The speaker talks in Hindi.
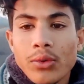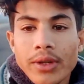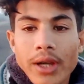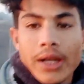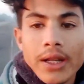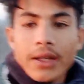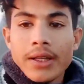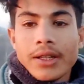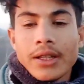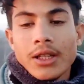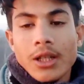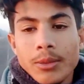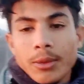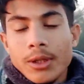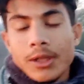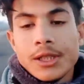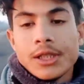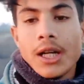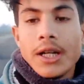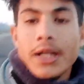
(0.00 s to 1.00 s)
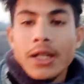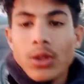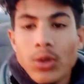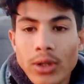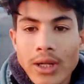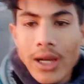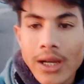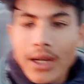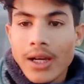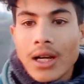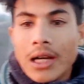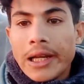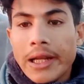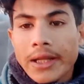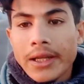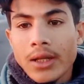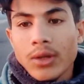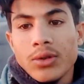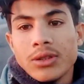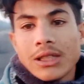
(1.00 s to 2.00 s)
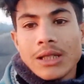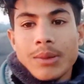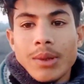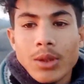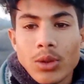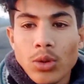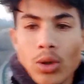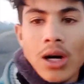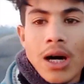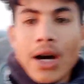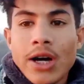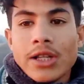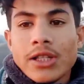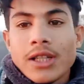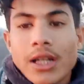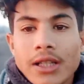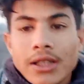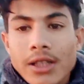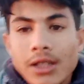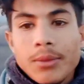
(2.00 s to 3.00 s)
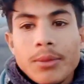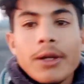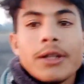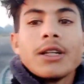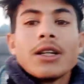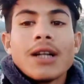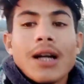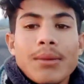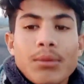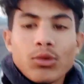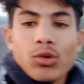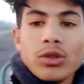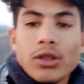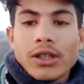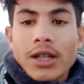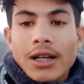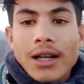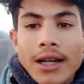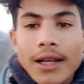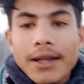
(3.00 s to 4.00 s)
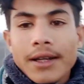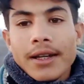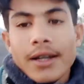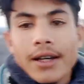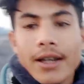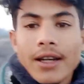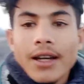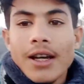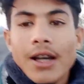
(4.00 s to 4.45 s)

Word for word: हूँ यानी कि अभी स्टडी थोड़ा कर लेंगे उसके बाद आज का दिन भर का काम कुछ कर लेंगे